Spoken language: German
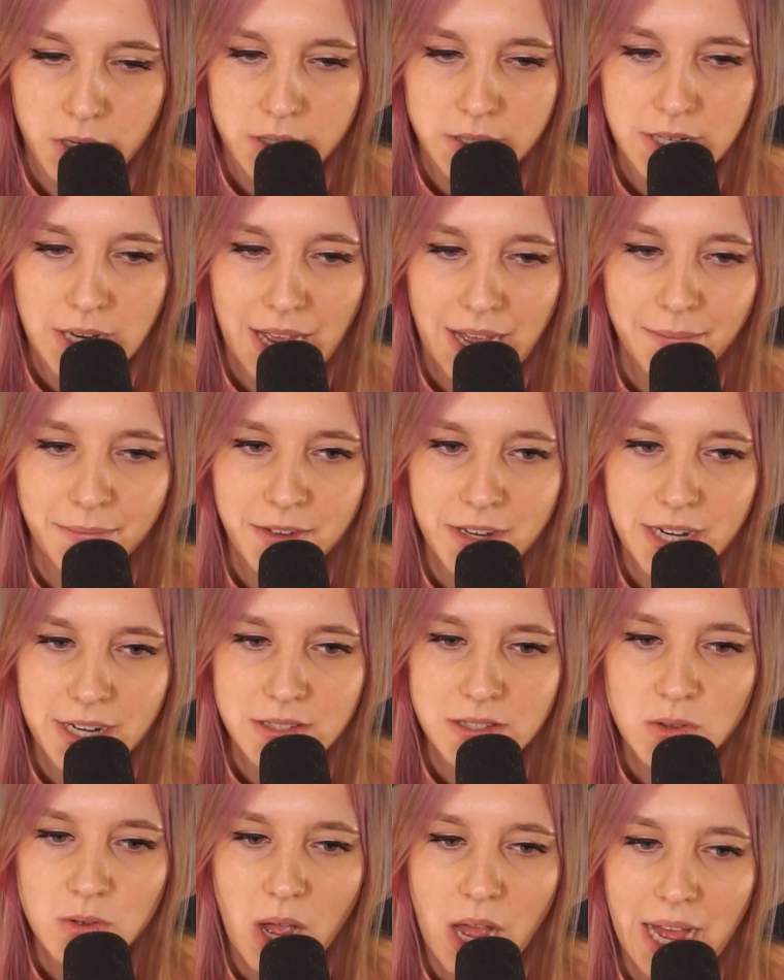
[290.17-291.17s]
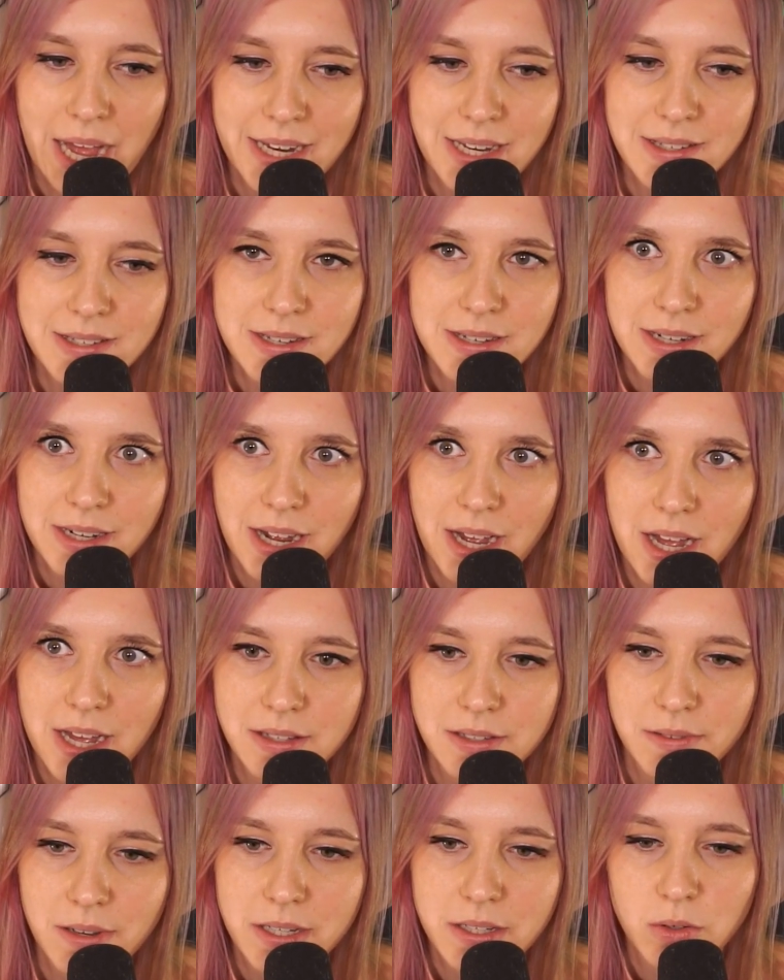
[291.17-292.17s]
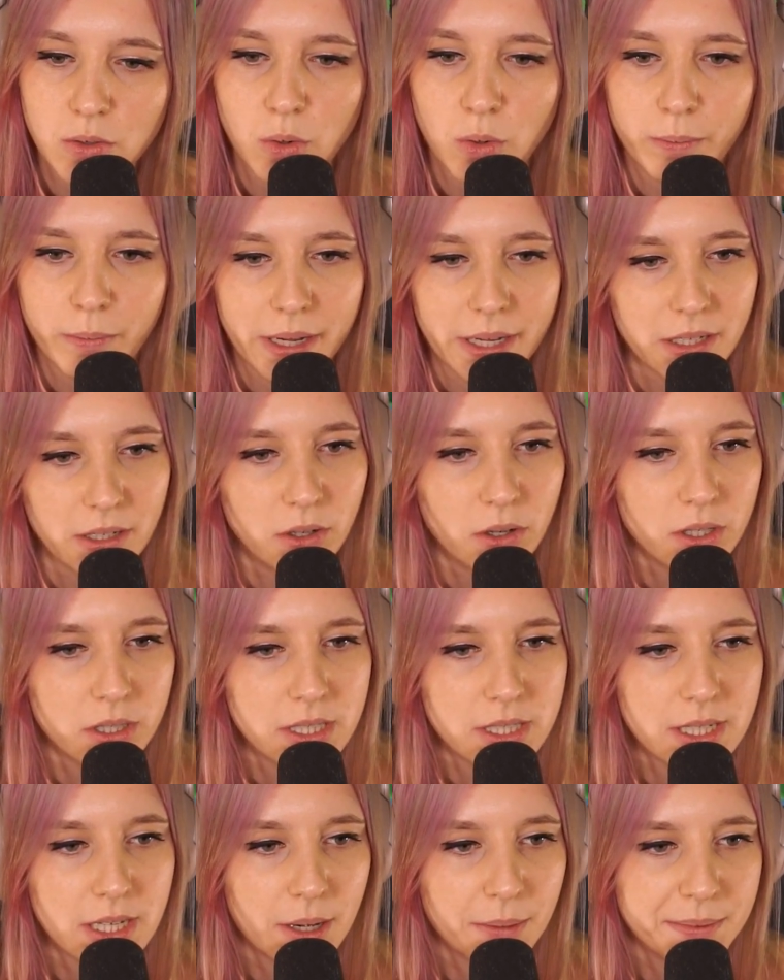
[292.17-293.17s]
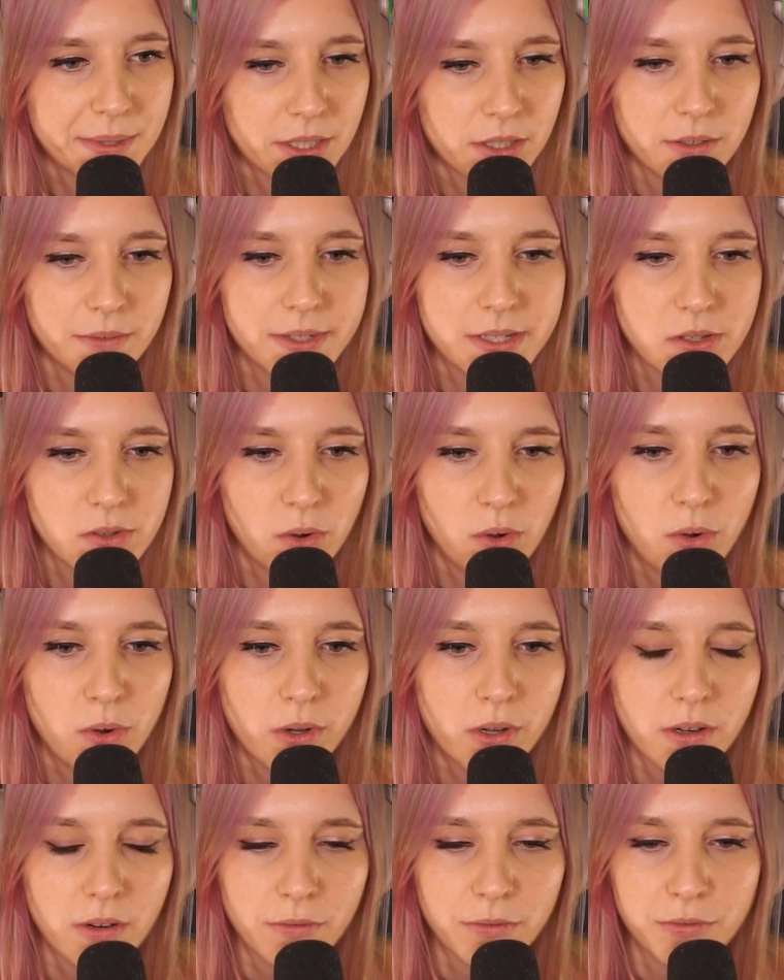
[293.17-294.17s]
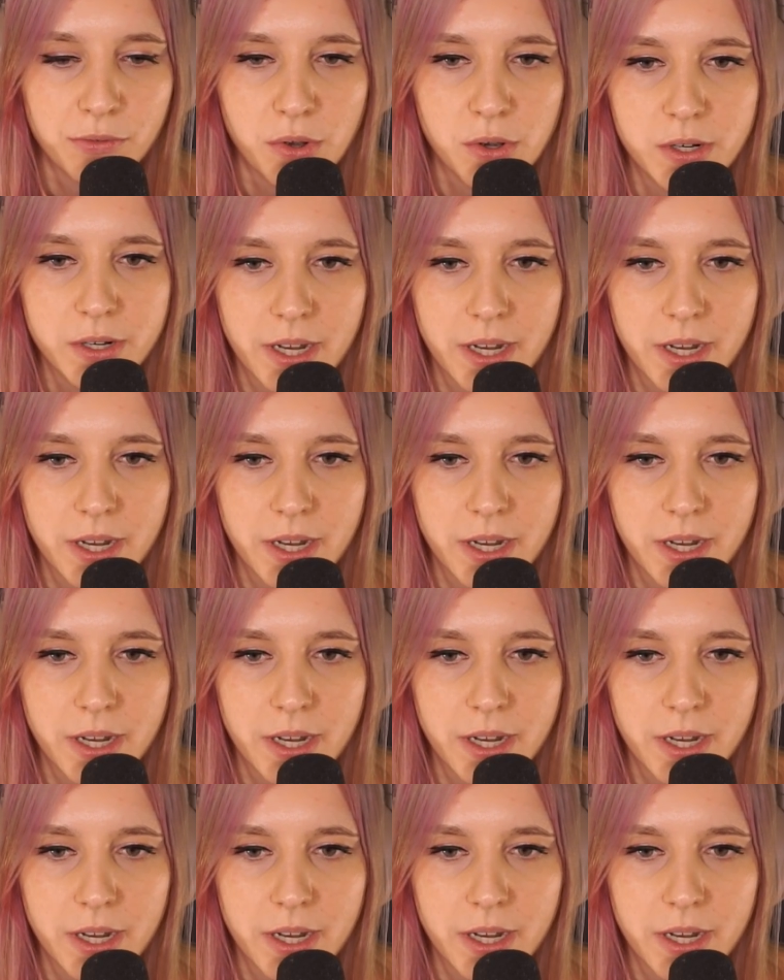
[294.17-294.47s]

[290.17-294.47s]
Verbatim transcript: Da haben wir dann so einzelne Grasflächen. Oh mein Gott, ich glaube, dann können wir so Lücken füllen